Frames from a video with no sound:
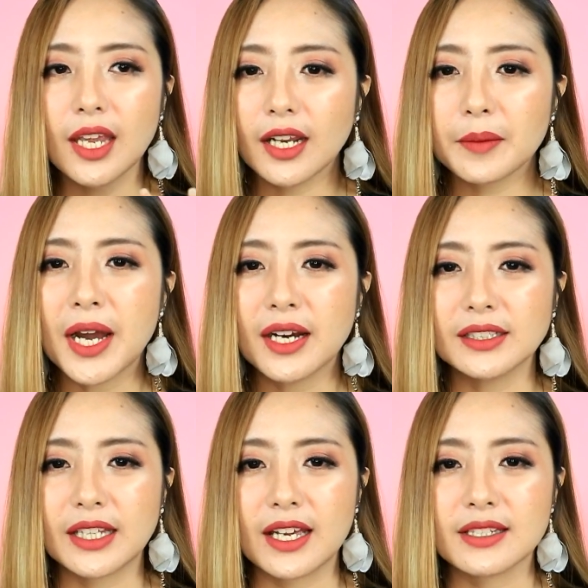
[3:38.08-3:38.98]
enak
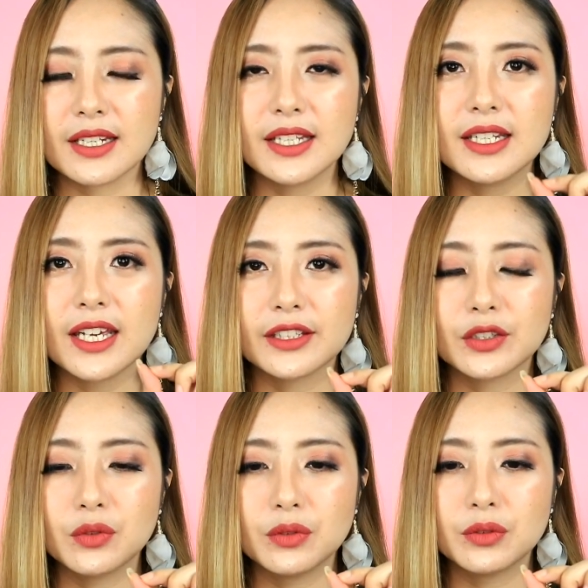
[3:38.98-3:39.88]
banget ya jadi dia
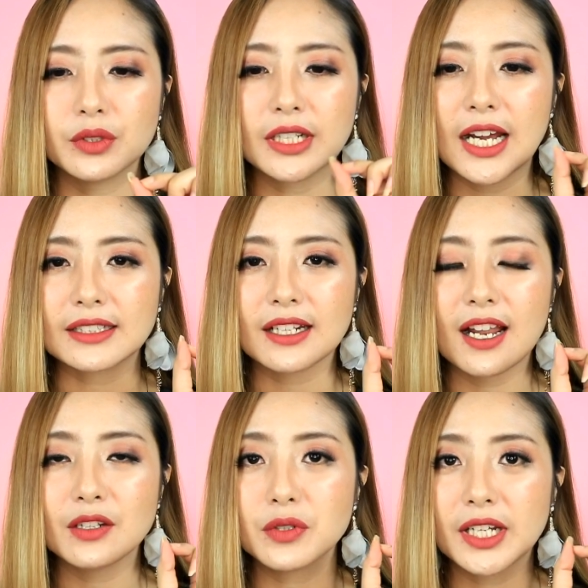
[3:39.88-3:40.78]
itu nggak
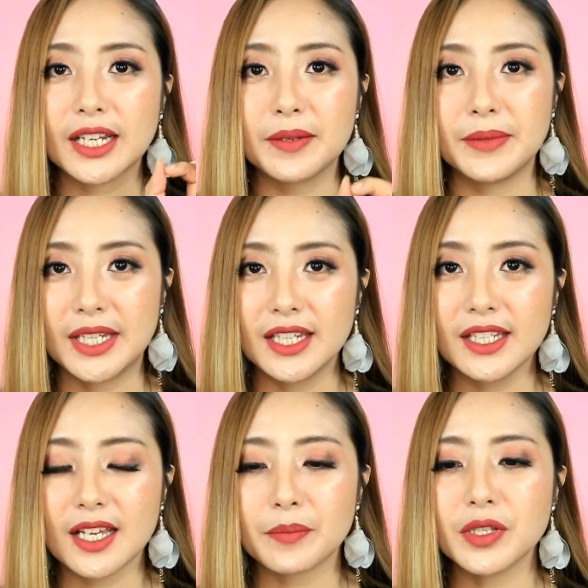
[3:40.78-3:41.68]
terlalu
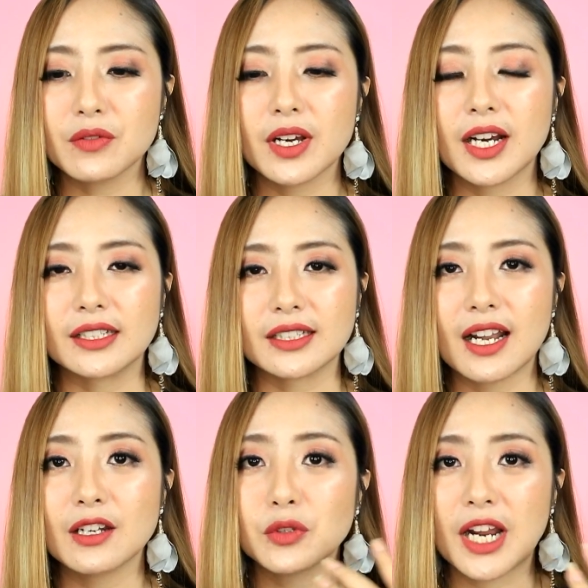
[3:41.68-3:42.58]
creamy tapi juga nggak
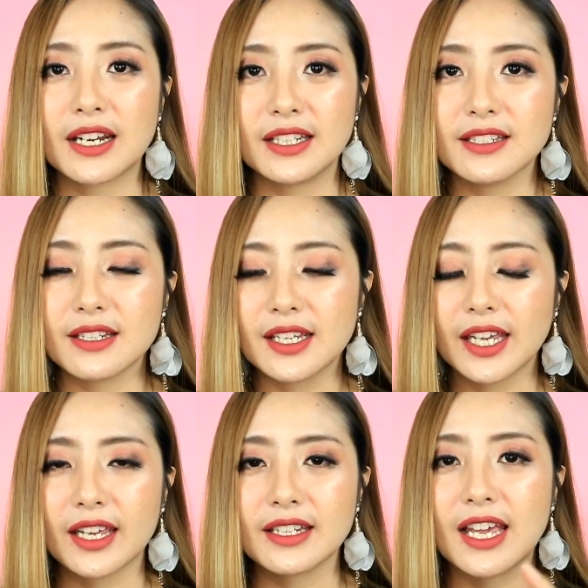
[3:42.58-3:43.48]
terlalu runny jadi
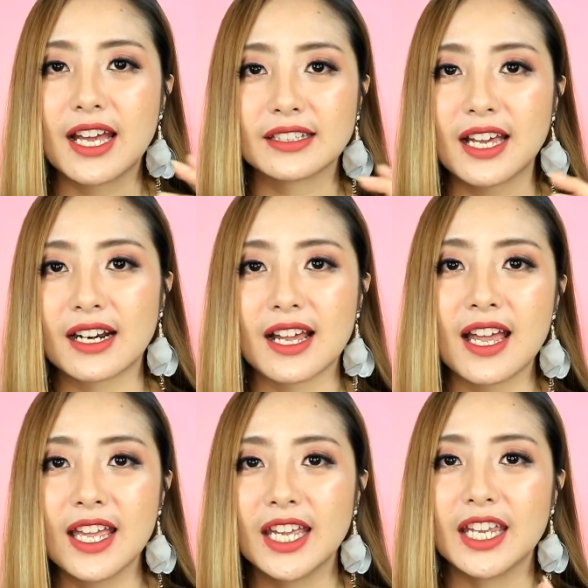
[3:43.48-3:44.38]
kayak di antara
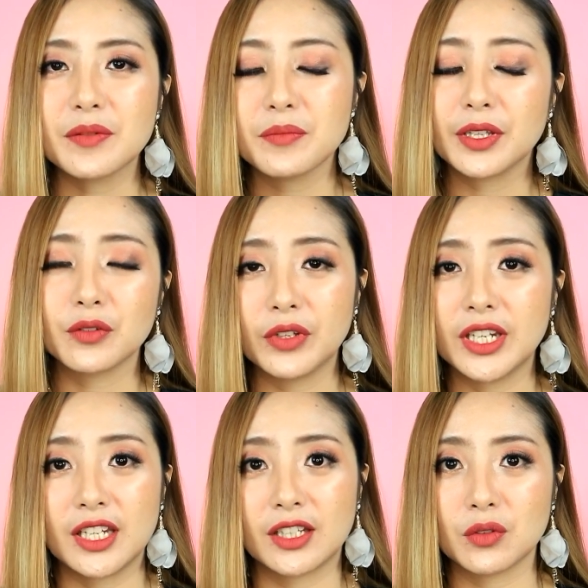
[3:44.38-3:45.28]
in
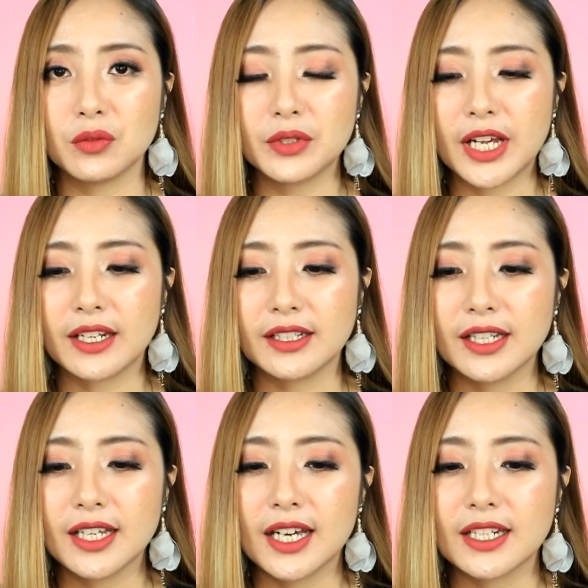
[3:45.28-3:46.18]
between itu dan
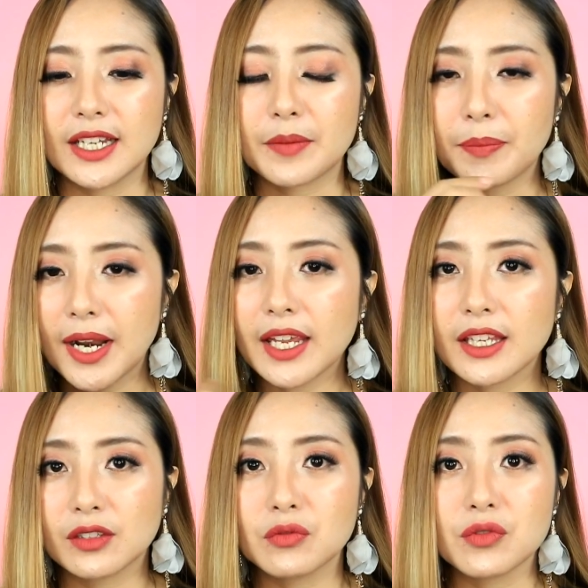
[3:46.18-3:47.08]
di apply
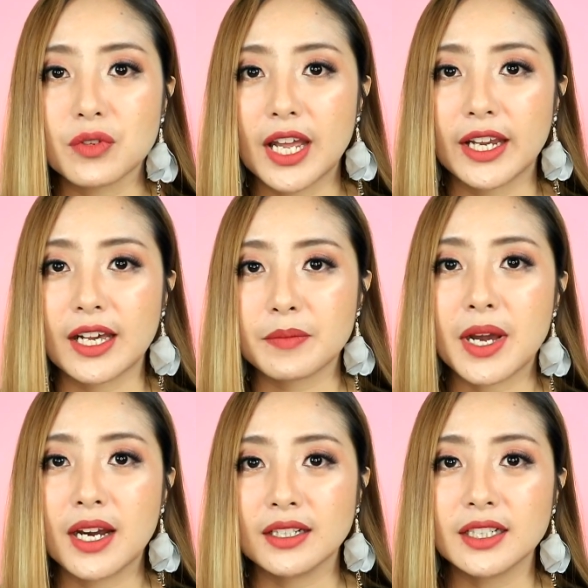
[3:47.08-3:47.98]
itu juga enak
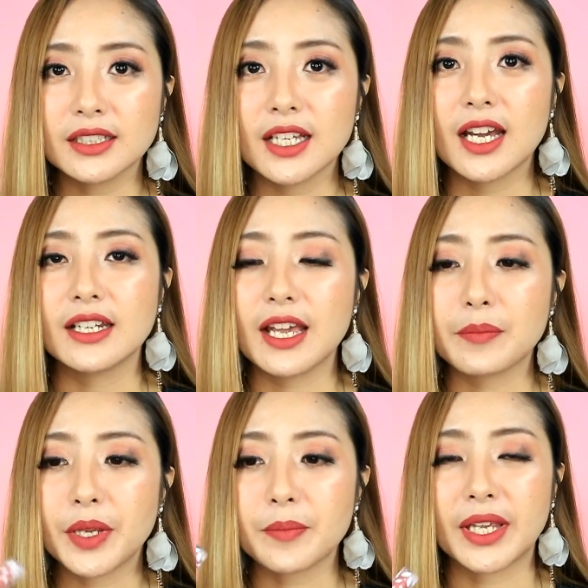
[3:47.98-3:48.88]
banget dia
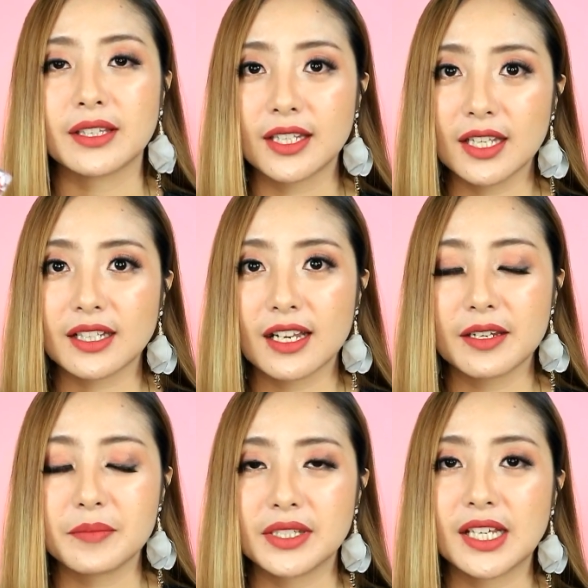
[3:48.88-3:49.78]
pigmented
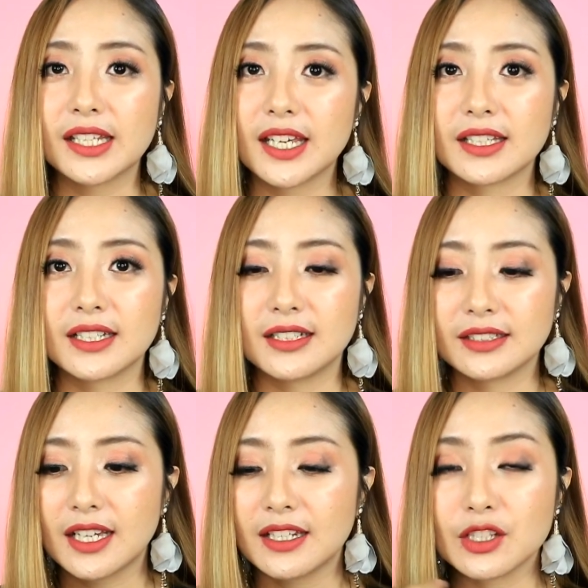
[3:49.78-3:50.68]
kalian bisa lihat uh,
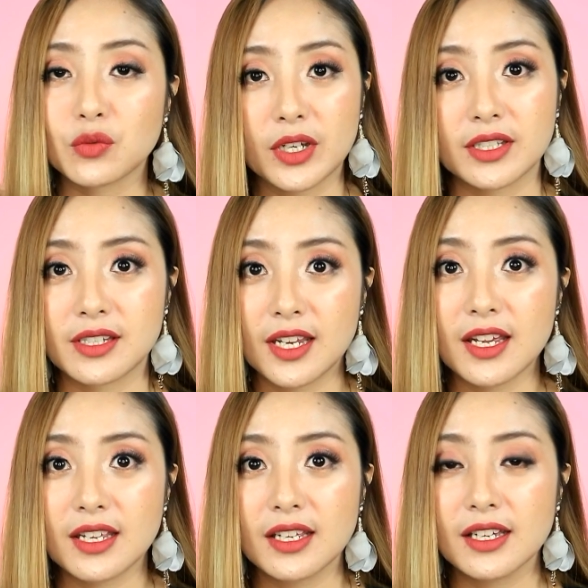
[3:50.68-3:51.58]
tadi
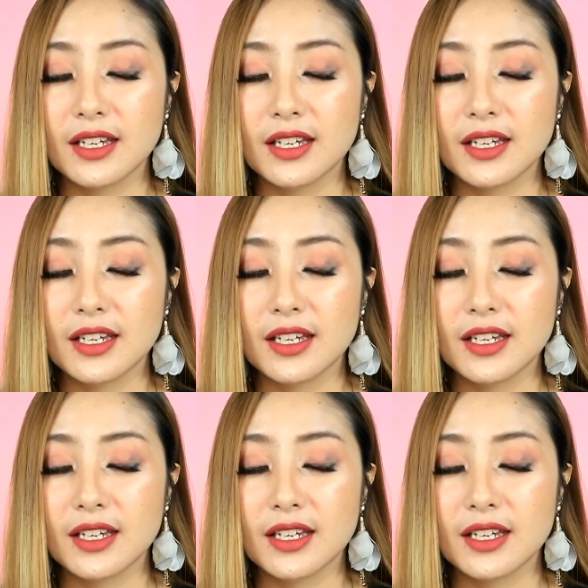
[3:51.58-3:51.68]
swatchnya